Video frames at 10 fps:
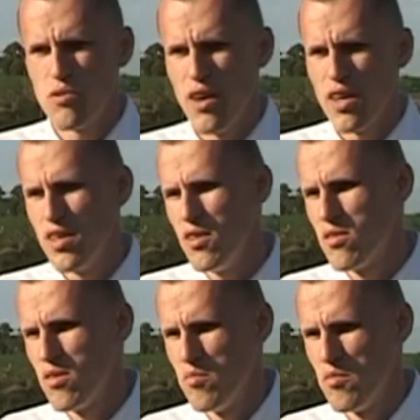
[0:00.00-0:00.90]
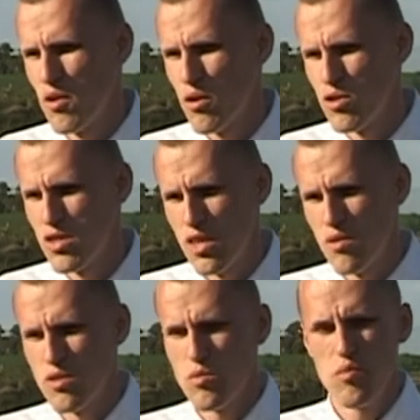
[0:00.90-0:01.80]
uwagę innym
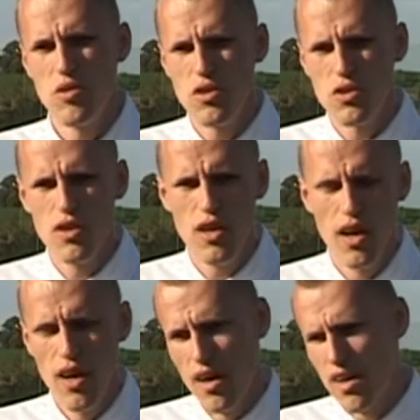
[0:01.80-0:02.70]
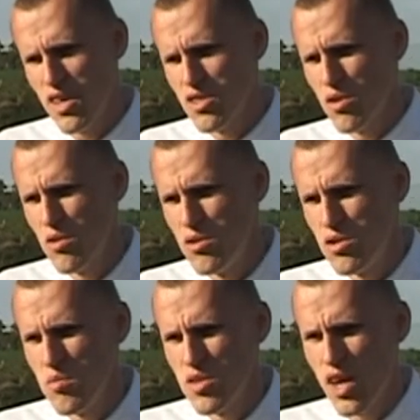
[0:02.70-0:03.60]
korzystającym, żeby niszczyli, a także
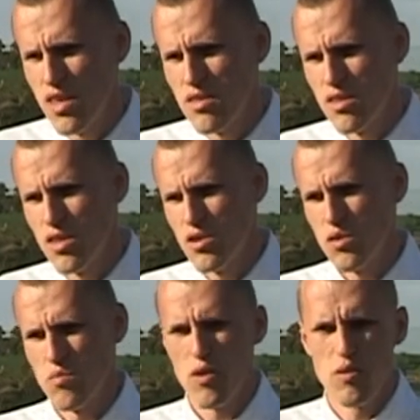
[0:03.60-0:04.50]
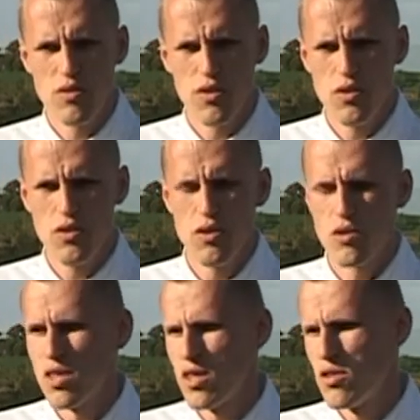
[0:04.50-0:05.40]
okoliczni mieszkańcy też mogą dzwonić
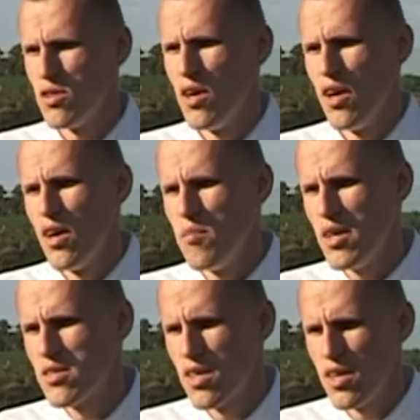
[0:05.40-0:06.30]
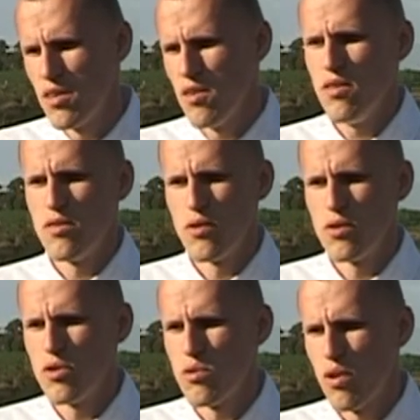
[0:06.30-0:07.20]
do straży miejskiej i
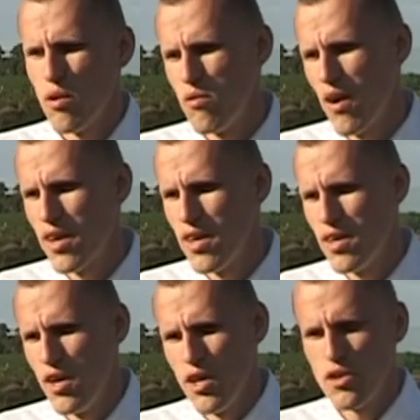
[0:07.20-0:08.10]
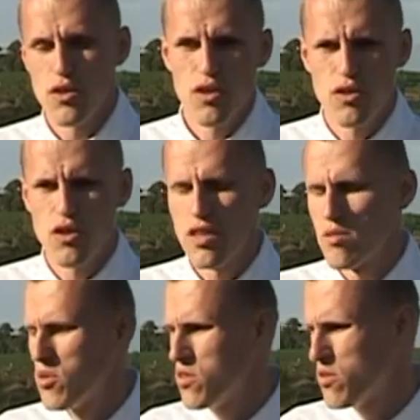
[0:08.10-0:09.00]
zwrócić tutaj uwagę, czy, czy
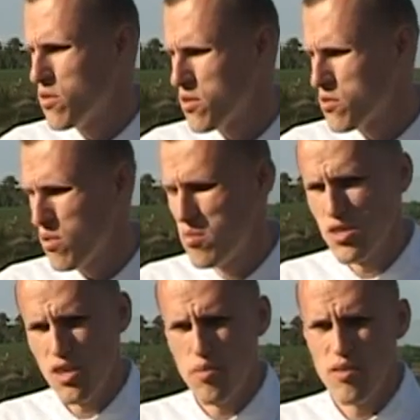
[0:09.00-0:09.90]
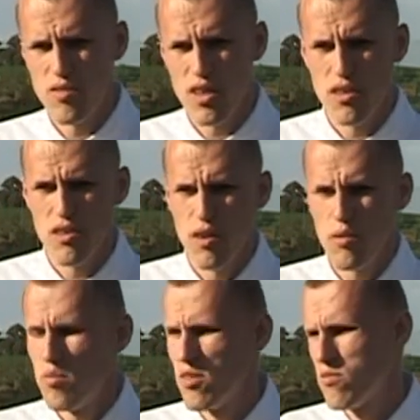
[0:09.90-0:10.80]
jest monitoring, który będzie na pewno
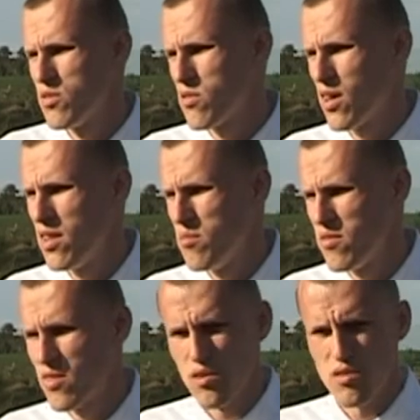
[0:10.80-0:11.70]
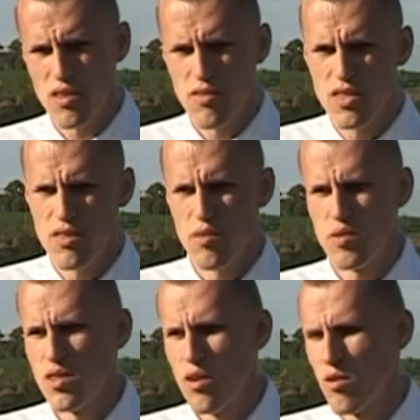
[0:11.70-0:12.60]
nagrywał i będą wyciągane pewne konsekwencje
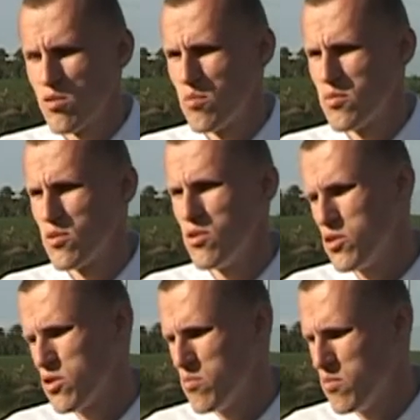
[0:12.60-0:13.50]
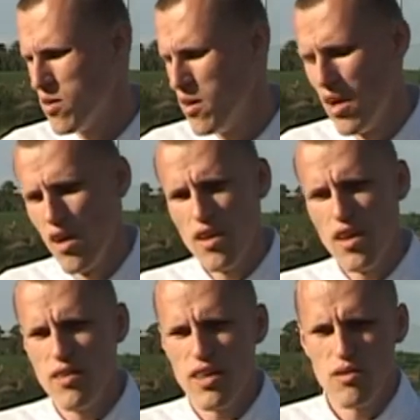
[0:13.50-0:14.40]
wobec tych osób, co niszczą, bo
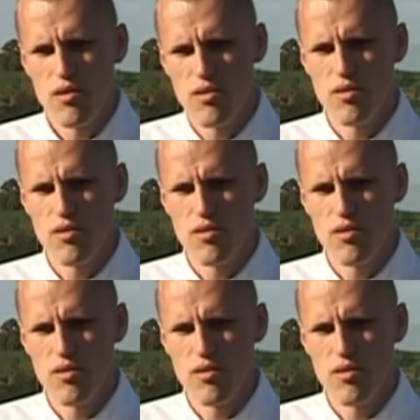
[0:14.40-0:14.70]
jednak no